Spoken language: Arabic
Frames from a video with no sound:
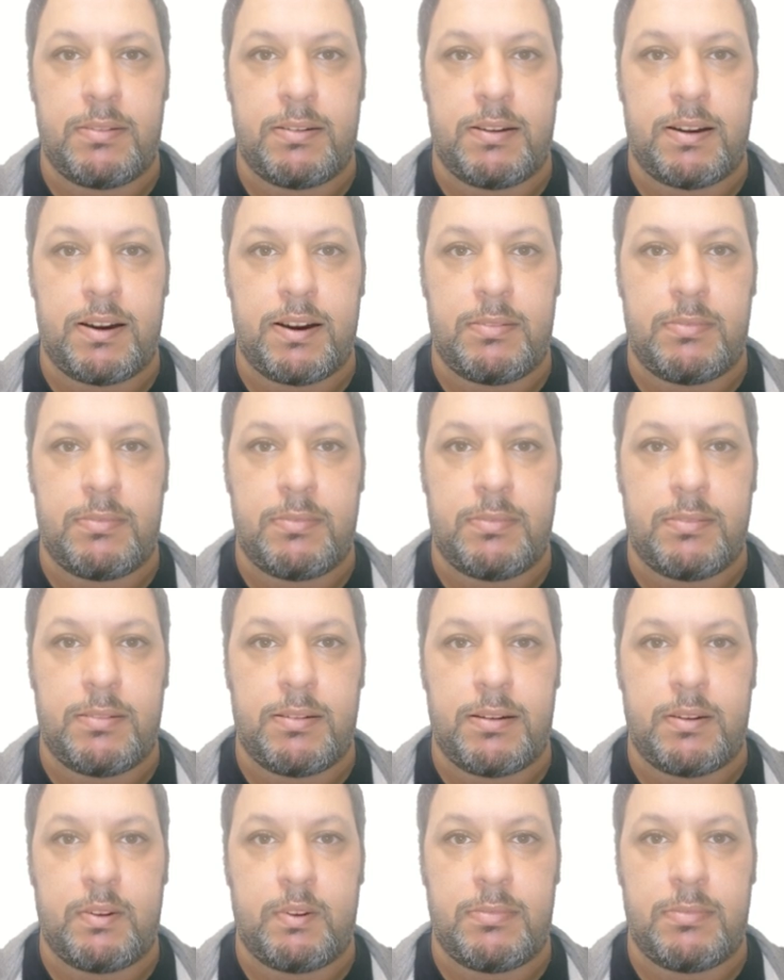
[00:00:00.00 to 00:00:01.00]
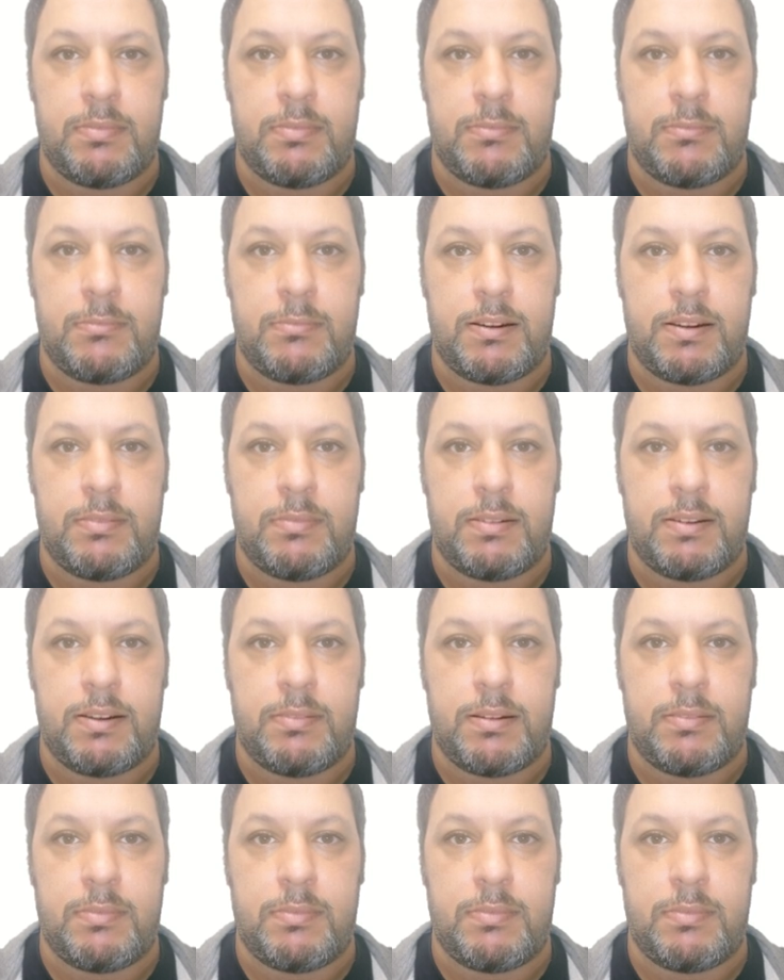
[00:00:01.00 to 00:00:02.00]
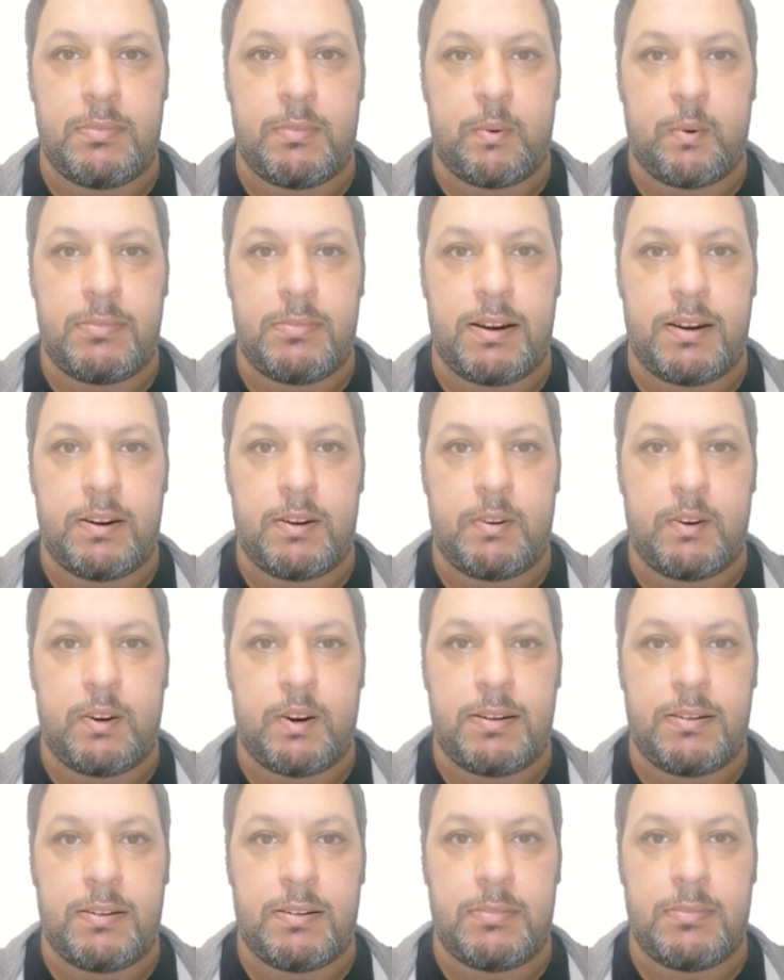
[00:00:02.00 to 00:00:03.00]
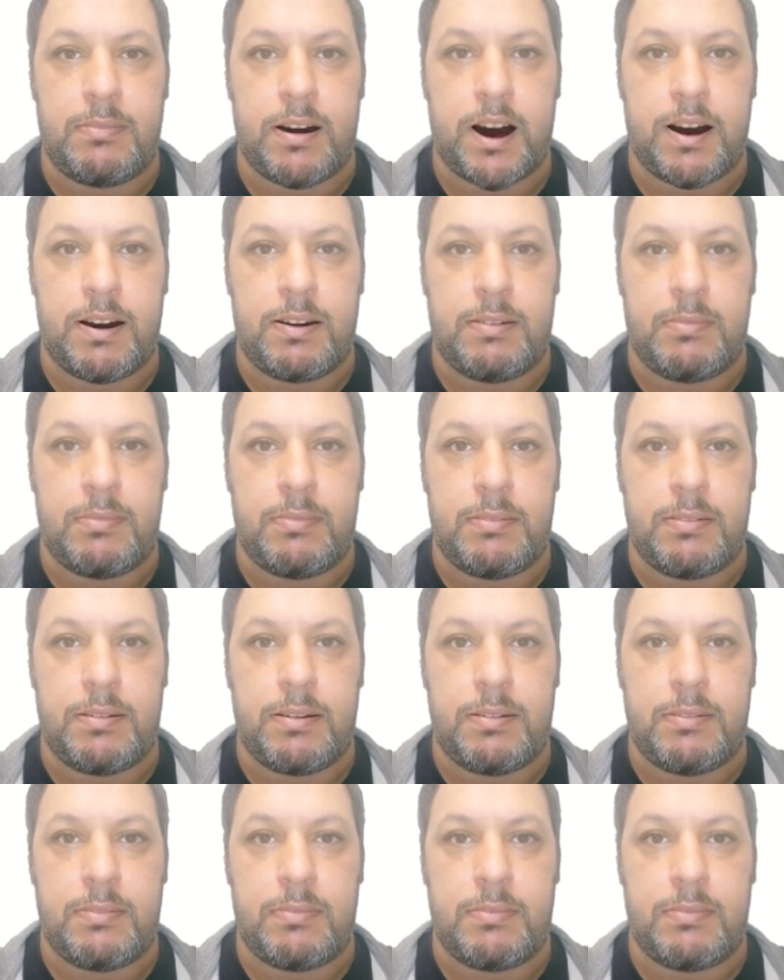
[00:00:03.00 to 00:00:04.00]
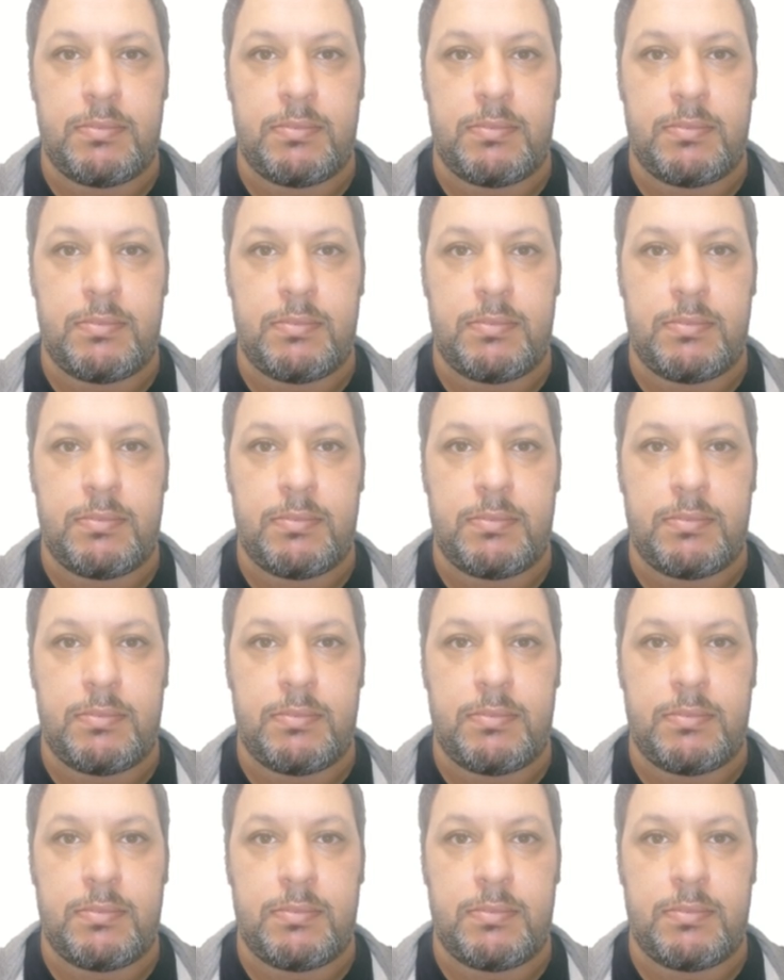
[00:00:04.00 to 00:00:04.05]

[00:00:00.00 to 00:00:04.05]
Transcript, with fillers: وهذا ممكن أن يؤدي إلى تفاعل تعاوني